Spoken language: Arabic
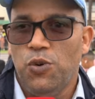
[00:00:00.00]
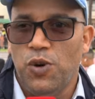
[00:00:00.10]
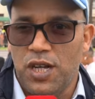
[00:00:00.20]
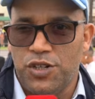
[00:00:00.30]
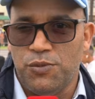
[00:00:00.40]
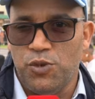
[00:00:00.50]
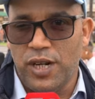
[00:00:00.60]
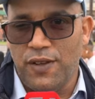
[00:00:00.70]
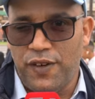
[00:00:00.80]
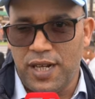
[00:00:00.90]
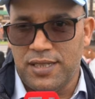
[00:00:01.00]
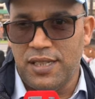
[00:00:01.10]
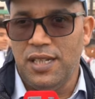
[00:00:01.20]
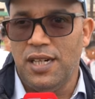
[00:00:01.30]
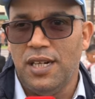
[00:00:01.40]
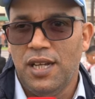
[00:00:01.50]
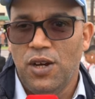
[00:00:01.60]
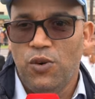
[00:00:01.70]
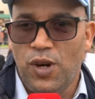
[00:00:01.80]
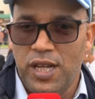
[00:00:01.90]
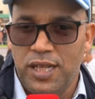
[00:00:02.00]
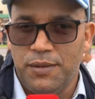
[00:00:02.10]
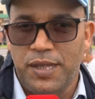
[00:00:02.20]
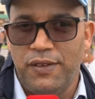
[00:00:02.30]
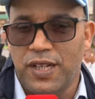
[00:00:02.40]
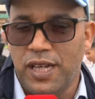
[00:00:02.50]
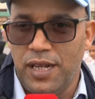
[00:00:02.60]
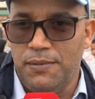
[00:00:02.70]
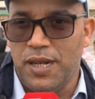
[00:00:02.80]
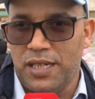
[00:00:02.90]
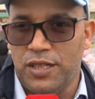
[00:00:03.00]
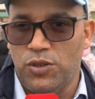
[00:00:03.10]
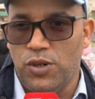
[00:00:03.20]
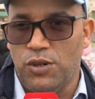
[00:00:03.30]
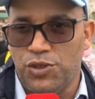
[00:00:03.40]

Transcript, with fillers: والجمهوريه الفرنسيه واهلا ضيف كريم مره اخرى